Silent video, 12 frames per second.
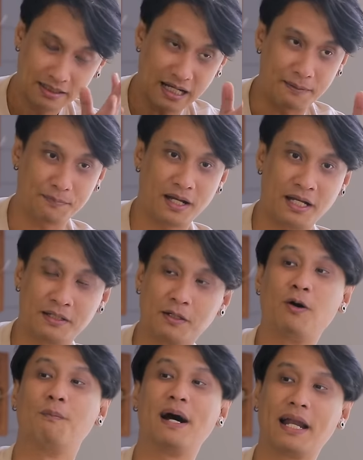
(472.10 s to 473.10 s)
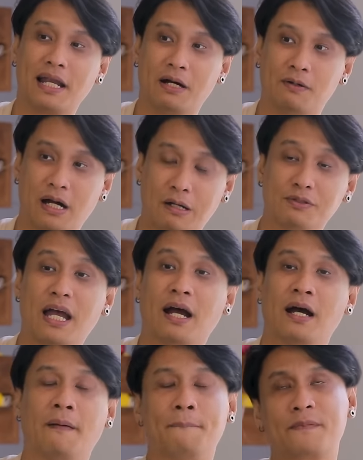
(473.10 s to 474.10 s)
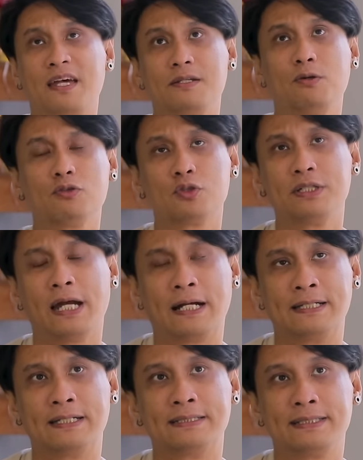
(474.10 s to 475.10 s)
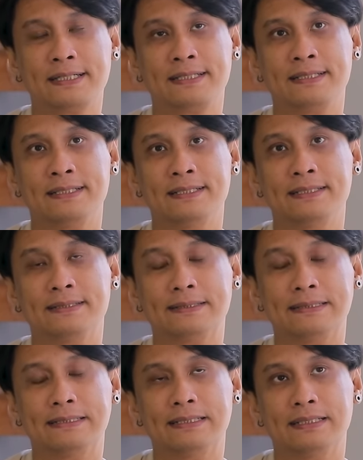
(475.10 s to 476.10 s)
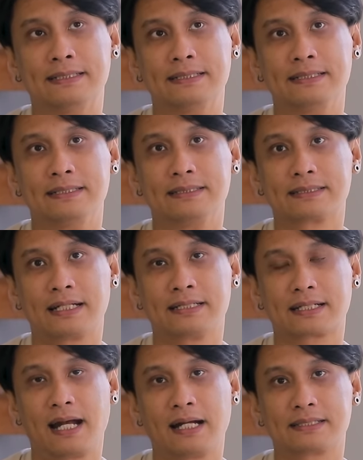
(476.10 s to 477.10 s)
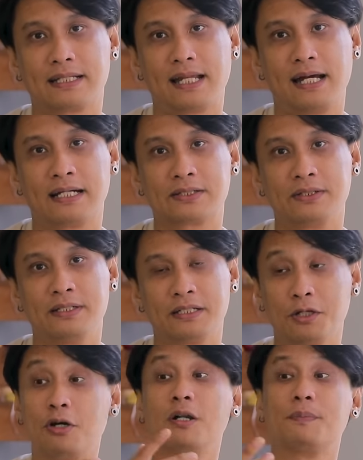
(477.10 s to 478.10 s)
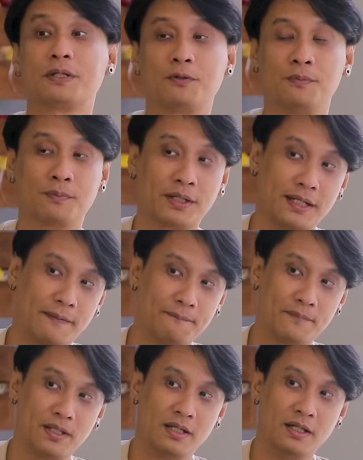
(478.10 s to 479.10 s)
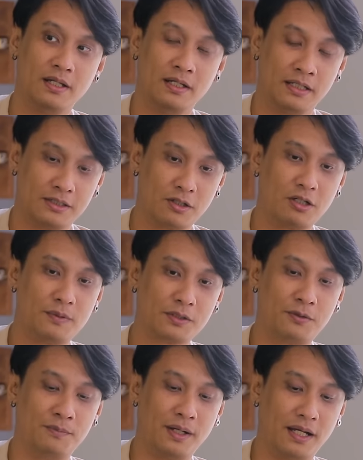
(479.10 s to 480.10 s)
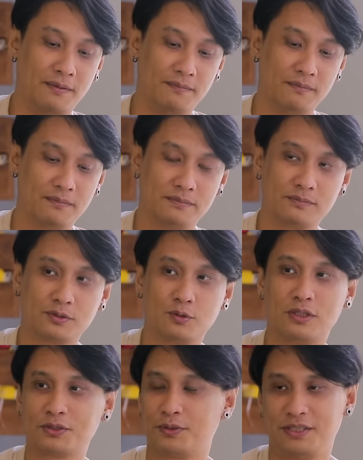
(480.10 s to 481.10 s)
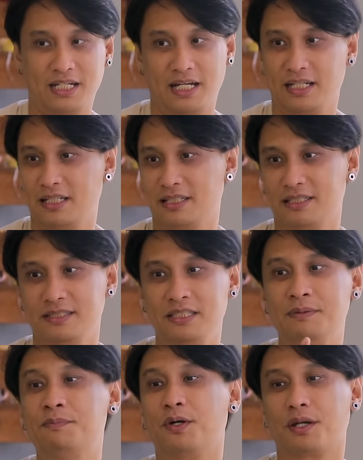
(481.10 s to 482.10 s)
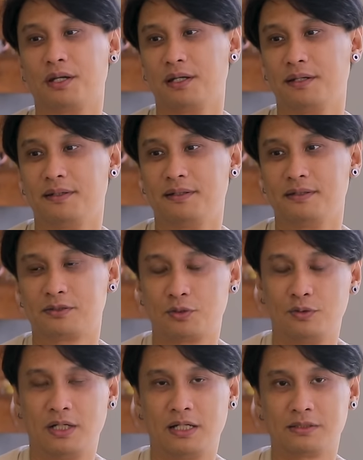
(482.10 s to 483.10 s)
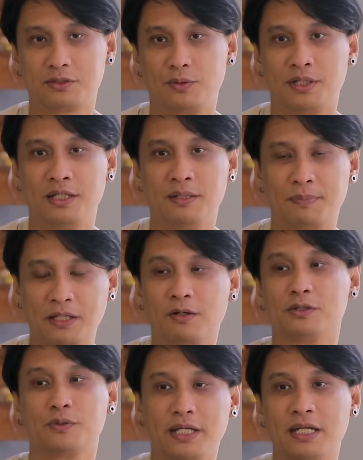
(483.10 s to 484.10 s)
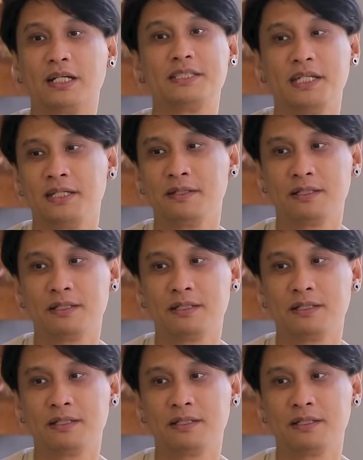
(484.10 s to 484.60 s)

กลับกันของบ้านเราเอาอย่างยกตัวอย่างอย่างเช่นกลางกลางตารางตอนนี้นครปฐมก็ได้นครปฐมอ่ะตัวส่วนใหญ่ยืมหมด ตัวส่วนหนึ่งเป็นของตัวเองก็จริง